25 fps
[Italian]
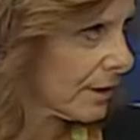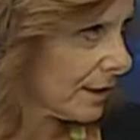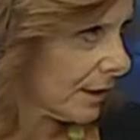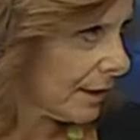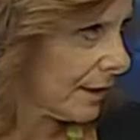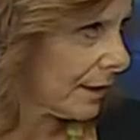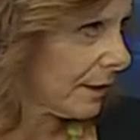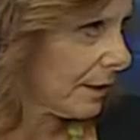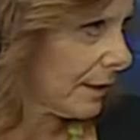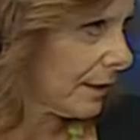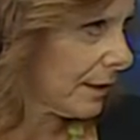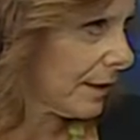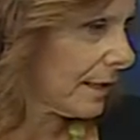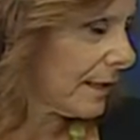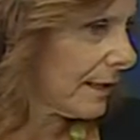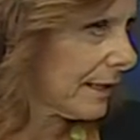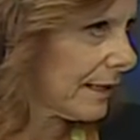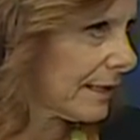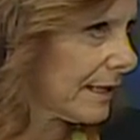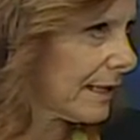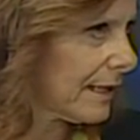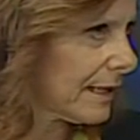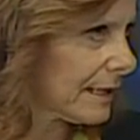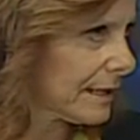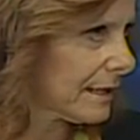nel, nel,
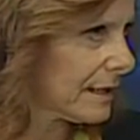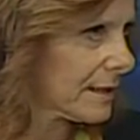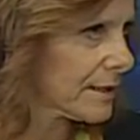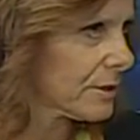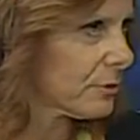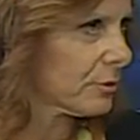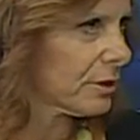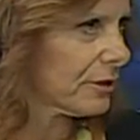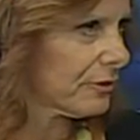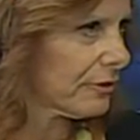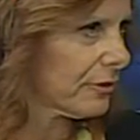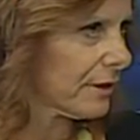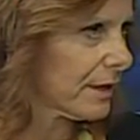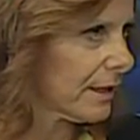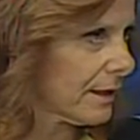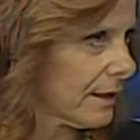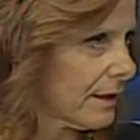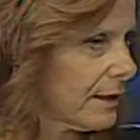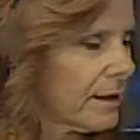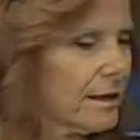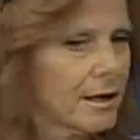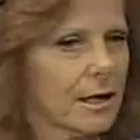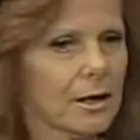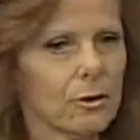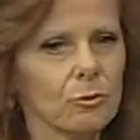nella relazione fra
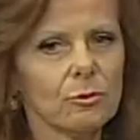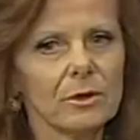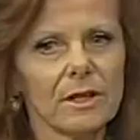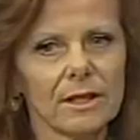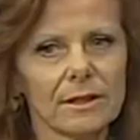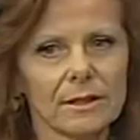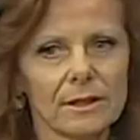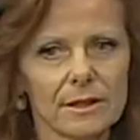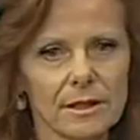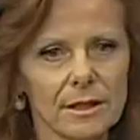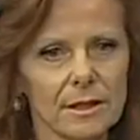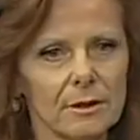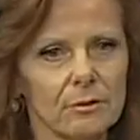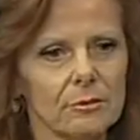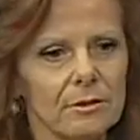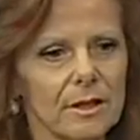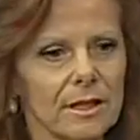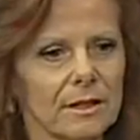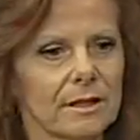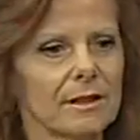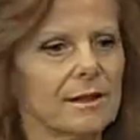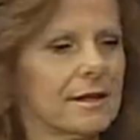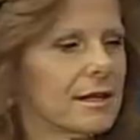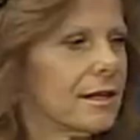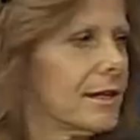
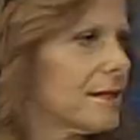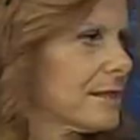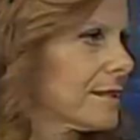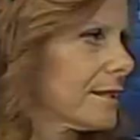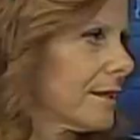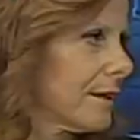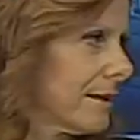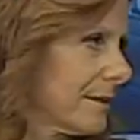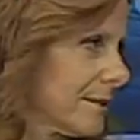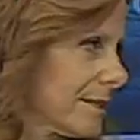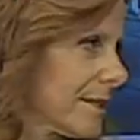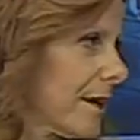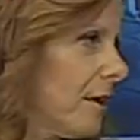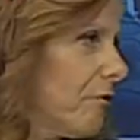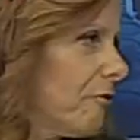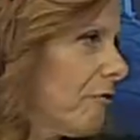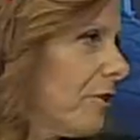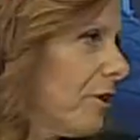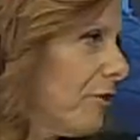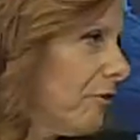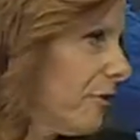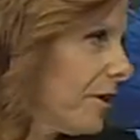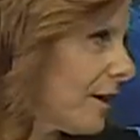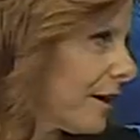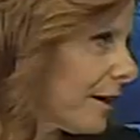un'attesa
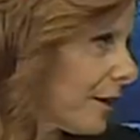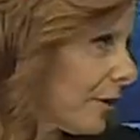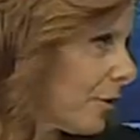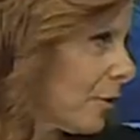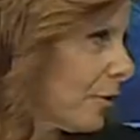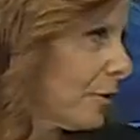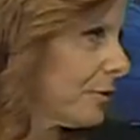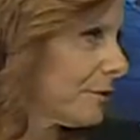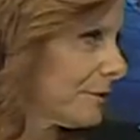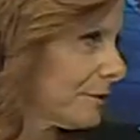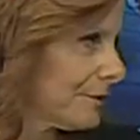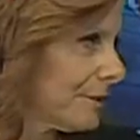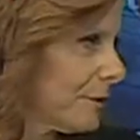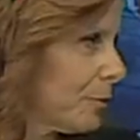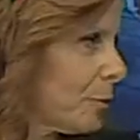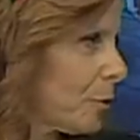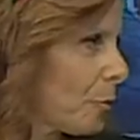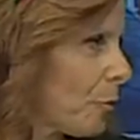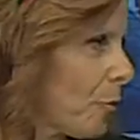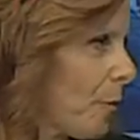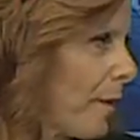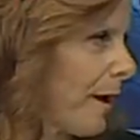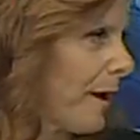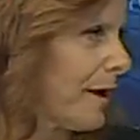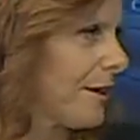salvifica no? di certo.
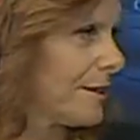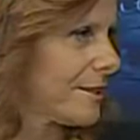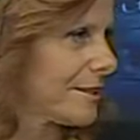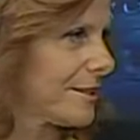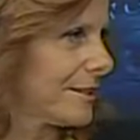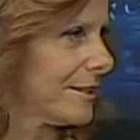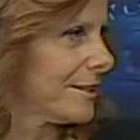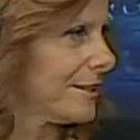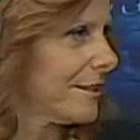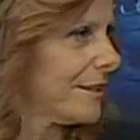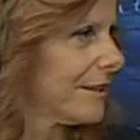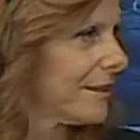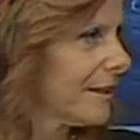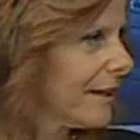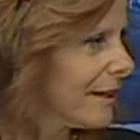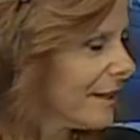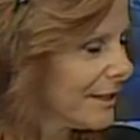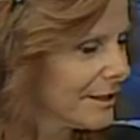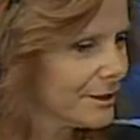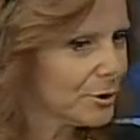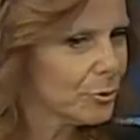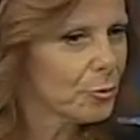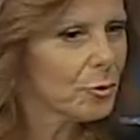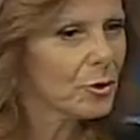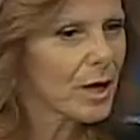promesse, di,
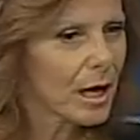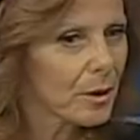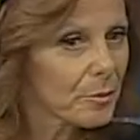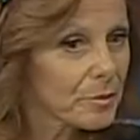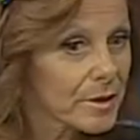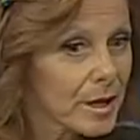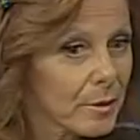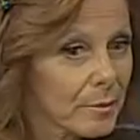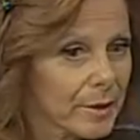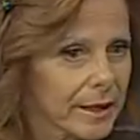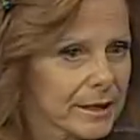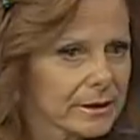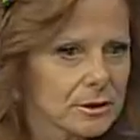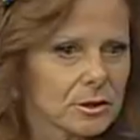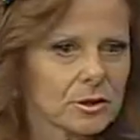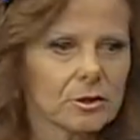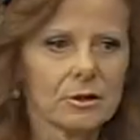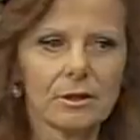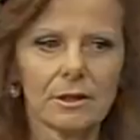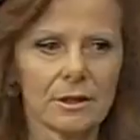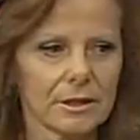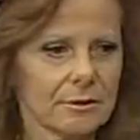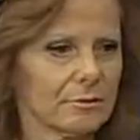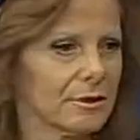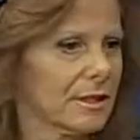di, un cambiamento
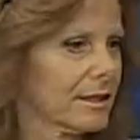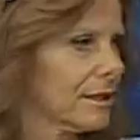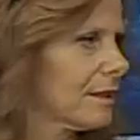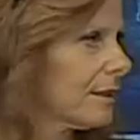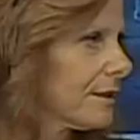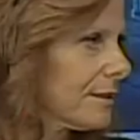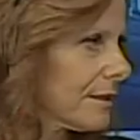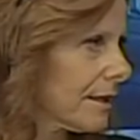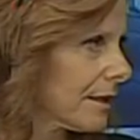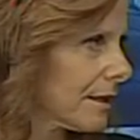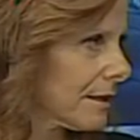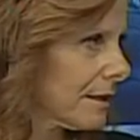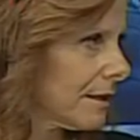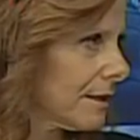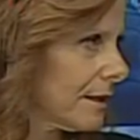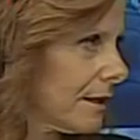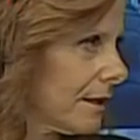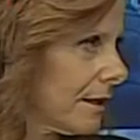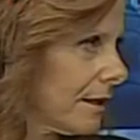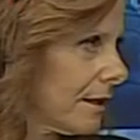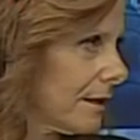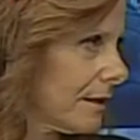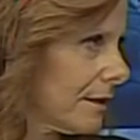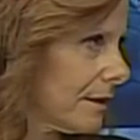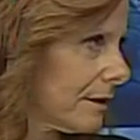e una realtà che
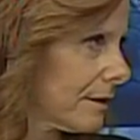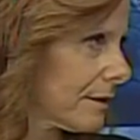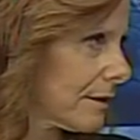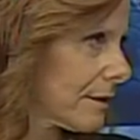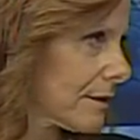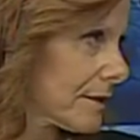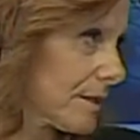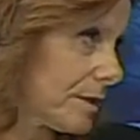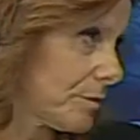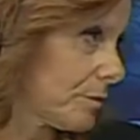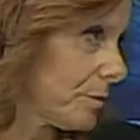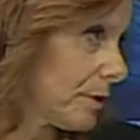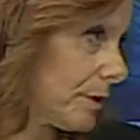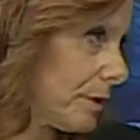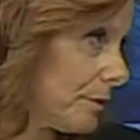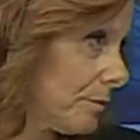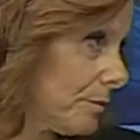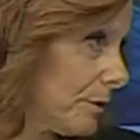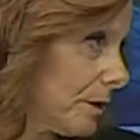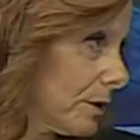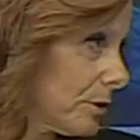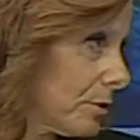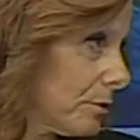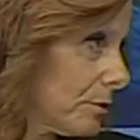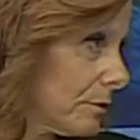è sempre
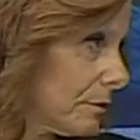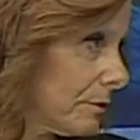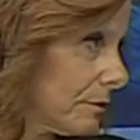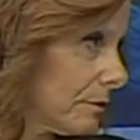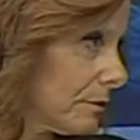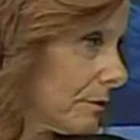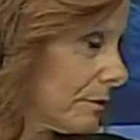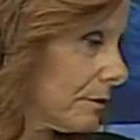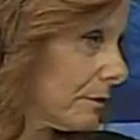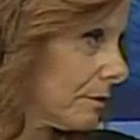meno